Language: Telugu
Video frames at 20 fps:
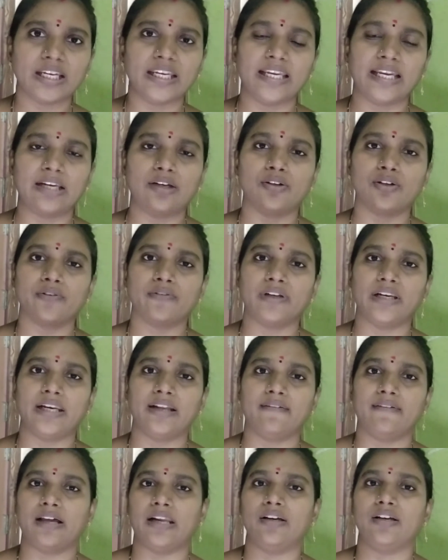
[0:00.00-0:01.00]
ఏలూరు
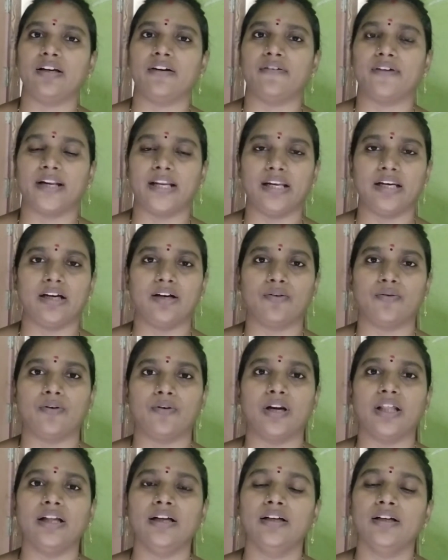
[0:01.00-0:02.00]
వెళ్లే వాళ్ళు ఎవరైనా
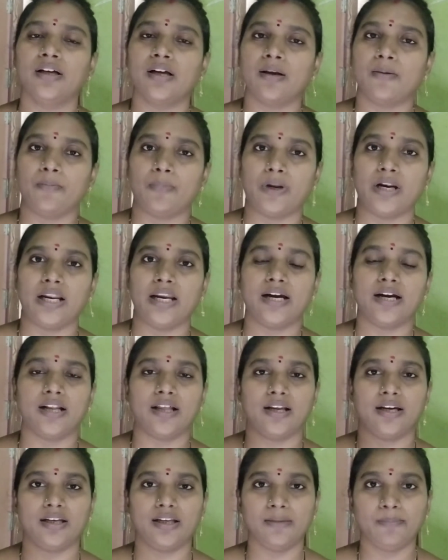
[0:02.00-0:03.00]
కూడా
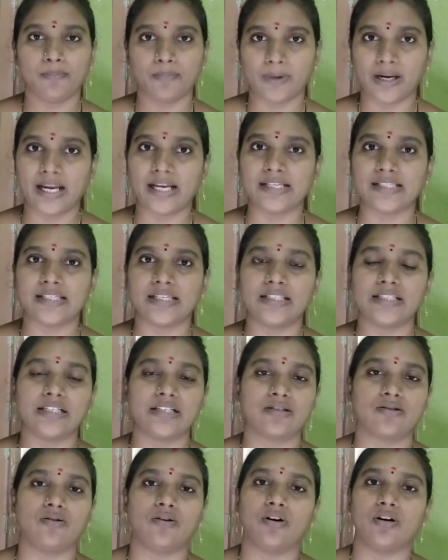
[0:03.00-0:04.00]
ప్రయాణాన్ని క్యాన్సిల్
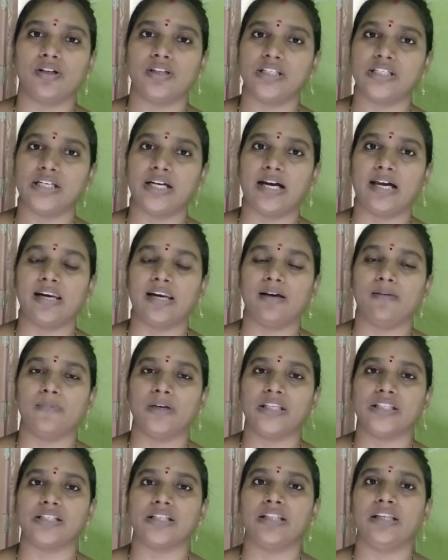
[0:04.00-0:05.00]
చేసుకోవడం చాలా
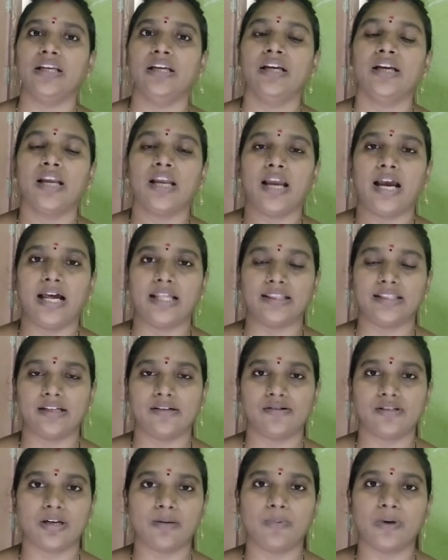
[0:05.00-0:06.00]
మంచిది
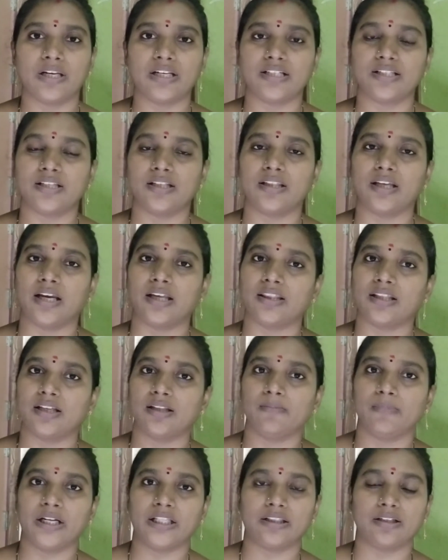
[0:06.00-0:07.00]
అత్యవసర పరిస్థితి అయితే
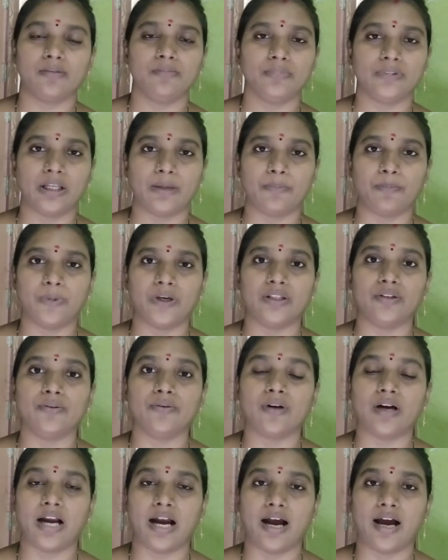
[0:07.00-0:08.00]
మాత్రం తప్పదు
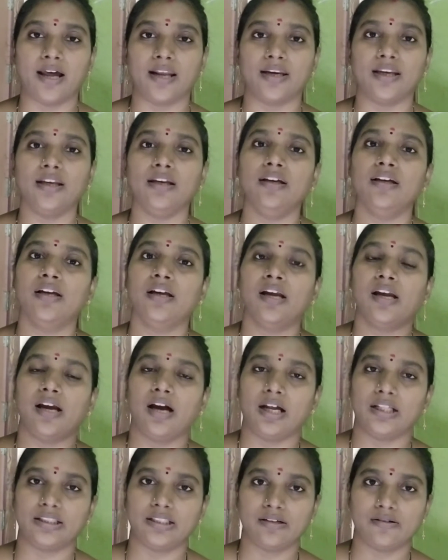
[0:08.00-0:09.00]
కానీ
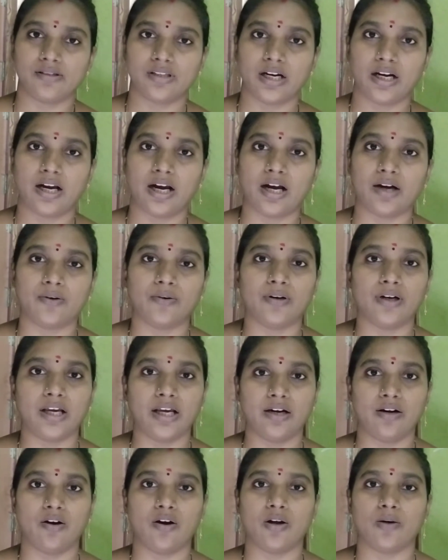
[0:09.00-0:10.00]
అత్యవసరం కాకుండా
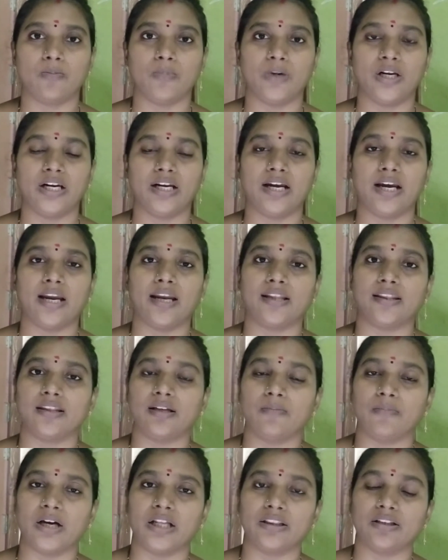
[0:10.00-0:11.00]
నార్మల్గా అయితే
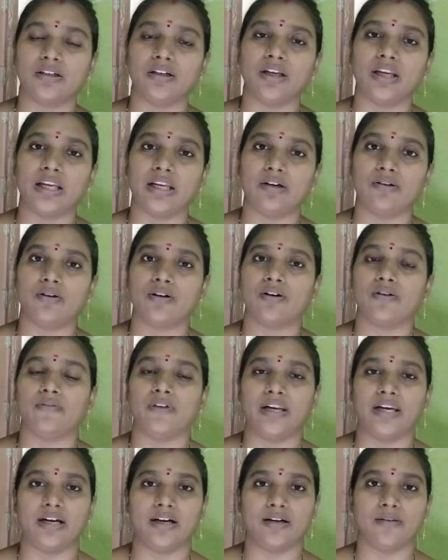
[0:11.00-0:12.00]
మాత్రం ఏలూరుకు
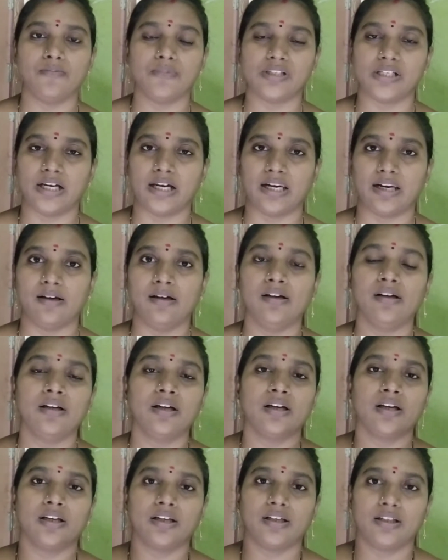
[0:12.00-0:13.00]
వెళ్ళడం చాలా
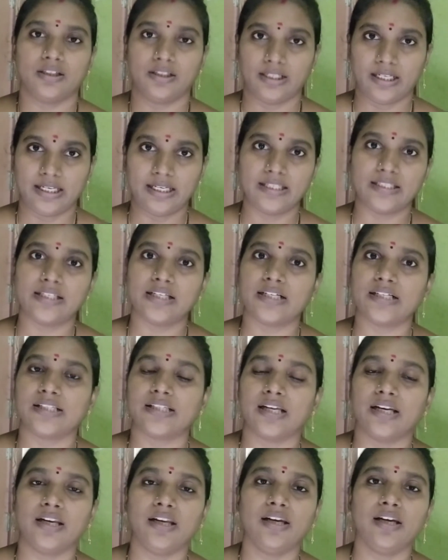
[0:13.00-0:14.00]

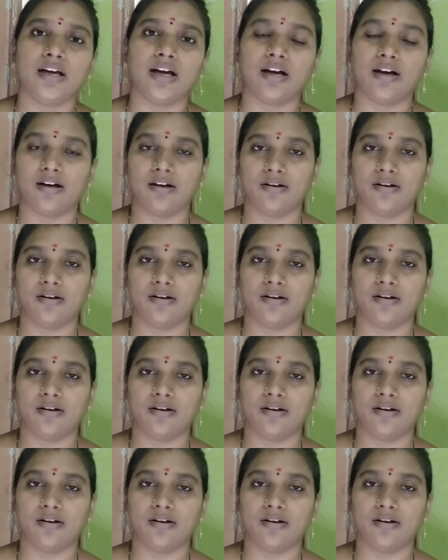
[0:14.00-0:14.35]
డేంజరస్ అని నా